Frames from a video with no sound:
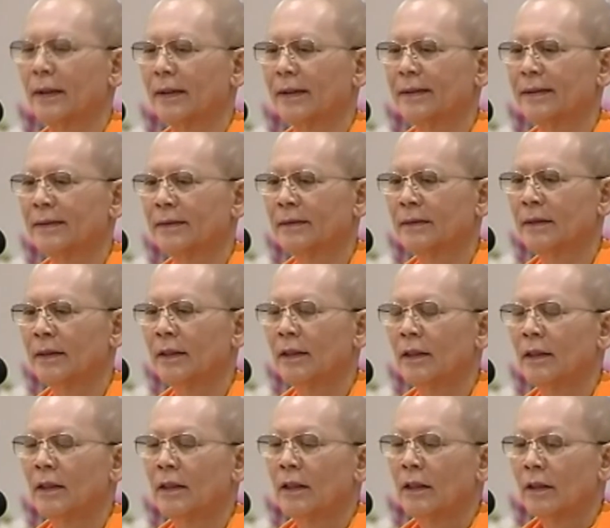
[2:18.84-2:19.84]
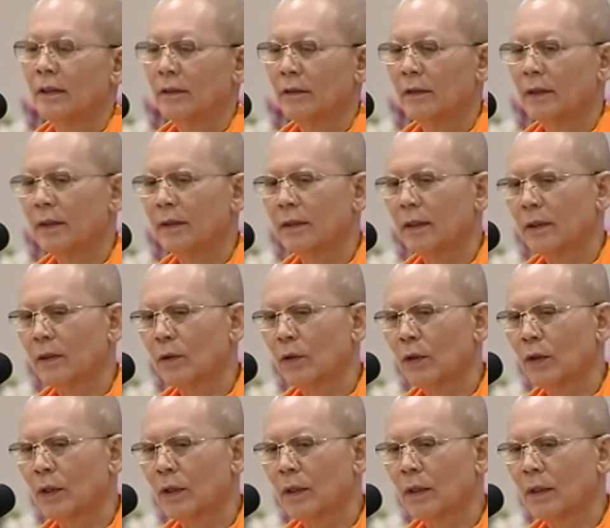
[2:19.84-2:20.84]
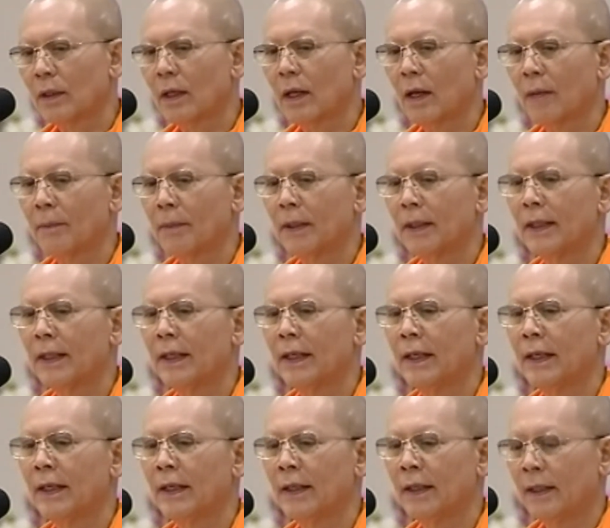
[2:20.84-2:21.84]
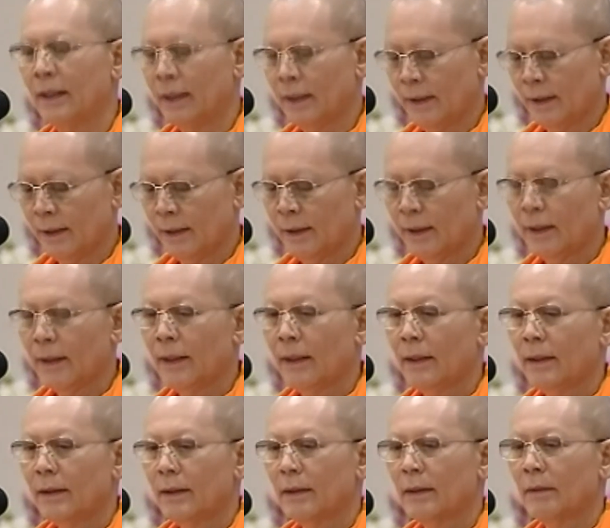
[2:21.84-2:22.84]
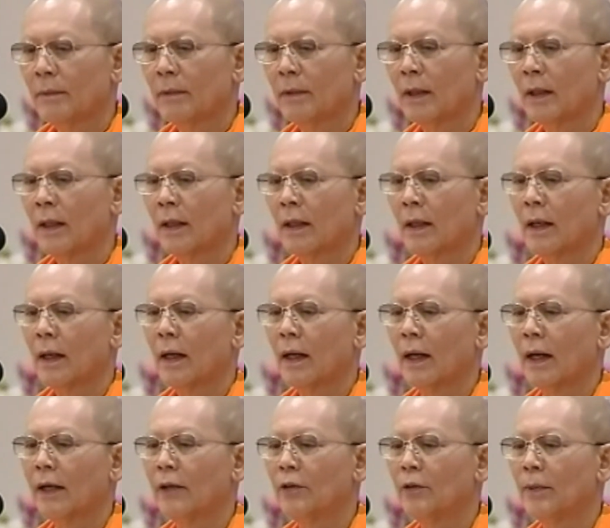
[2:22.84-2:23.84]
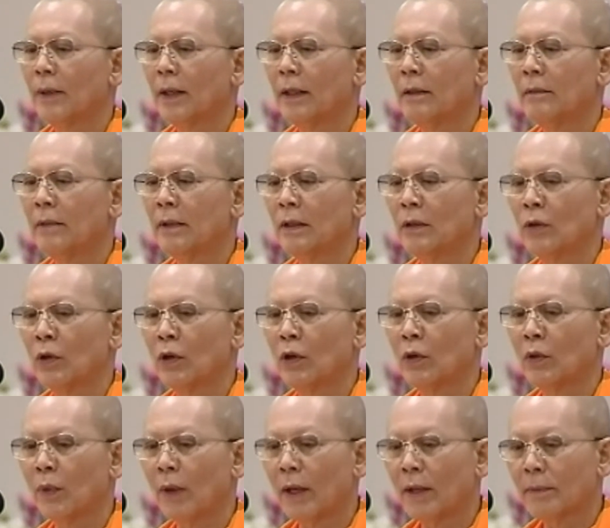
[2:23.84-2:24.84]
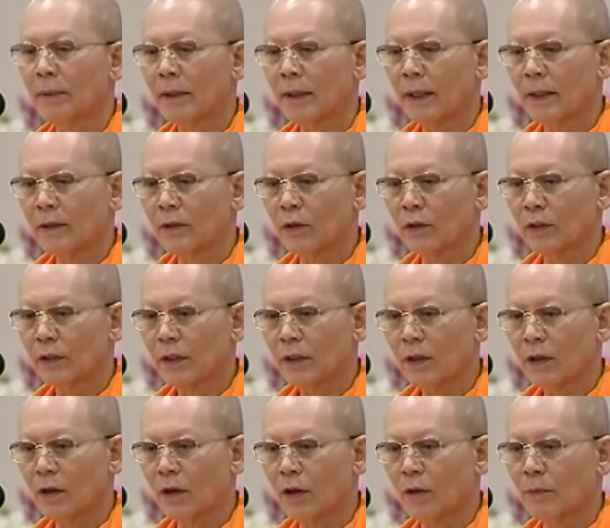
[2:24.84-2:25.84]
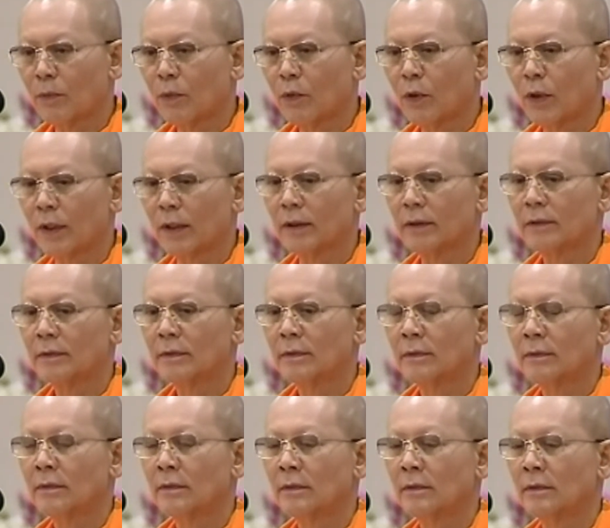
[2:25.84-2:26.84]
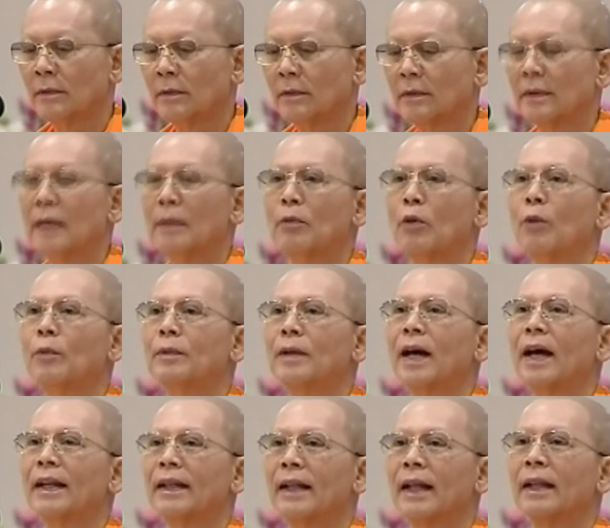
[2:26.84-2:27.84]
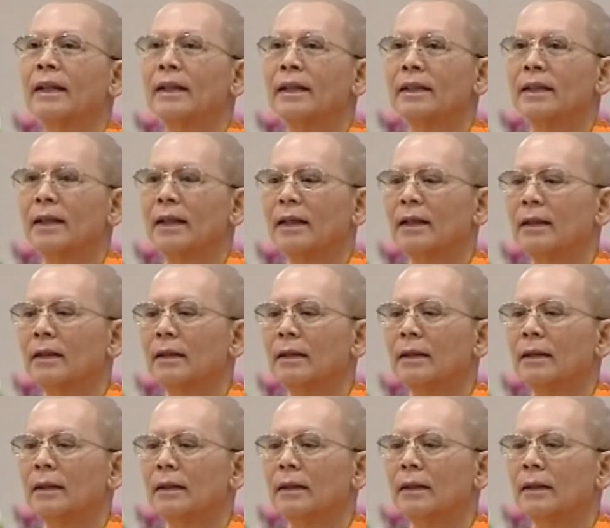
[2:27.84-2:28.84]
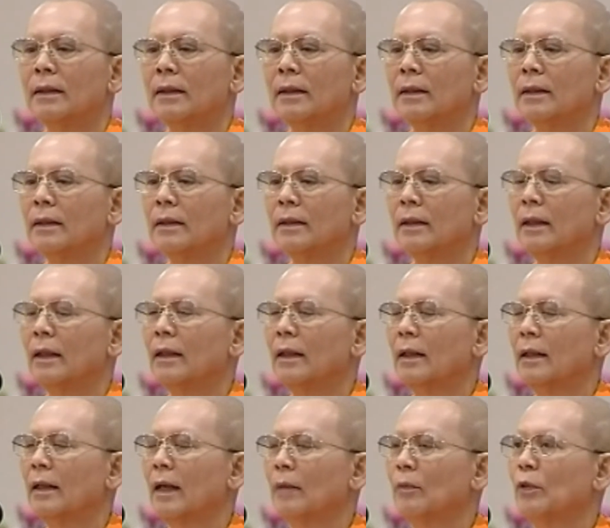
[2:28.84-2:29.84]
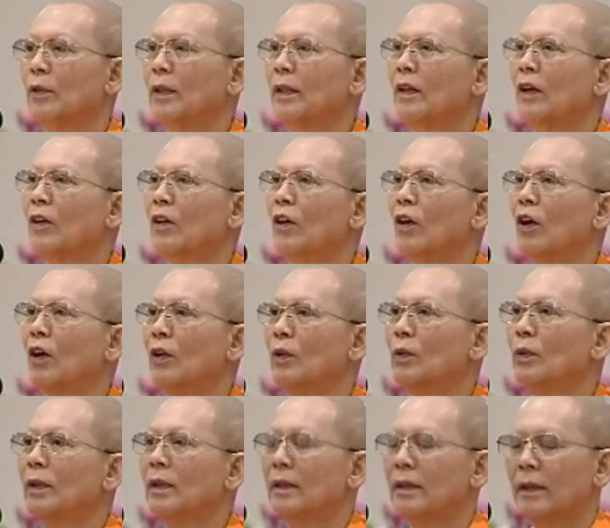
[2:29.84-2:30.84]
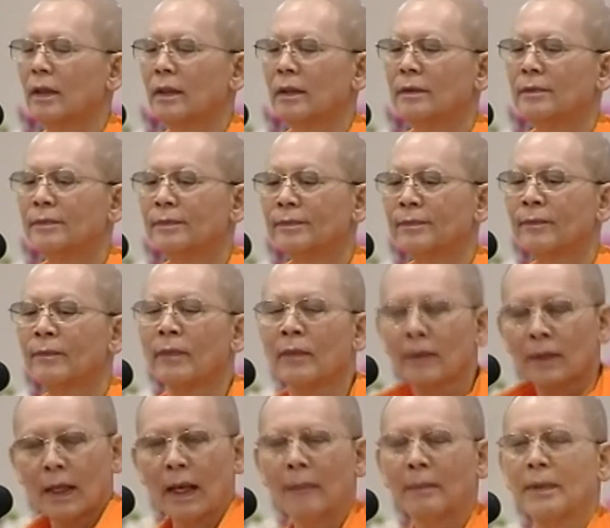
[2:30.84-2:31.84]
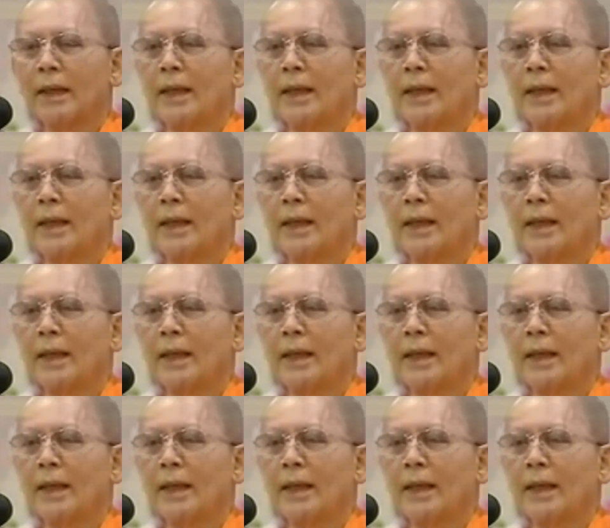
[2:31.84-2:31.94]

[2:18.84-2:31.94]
ถ อยู่ในตระกูลของเครือหบดี ที่ทำการค้าขายอยู่ภายในเมืองหลวงแคว้งพระราชองที่ออกบวชในภพชาตินั้นนะจ๊ะในหลาย ๆ พุทธดังก่อนนู้นนะจ๊ะ ตาม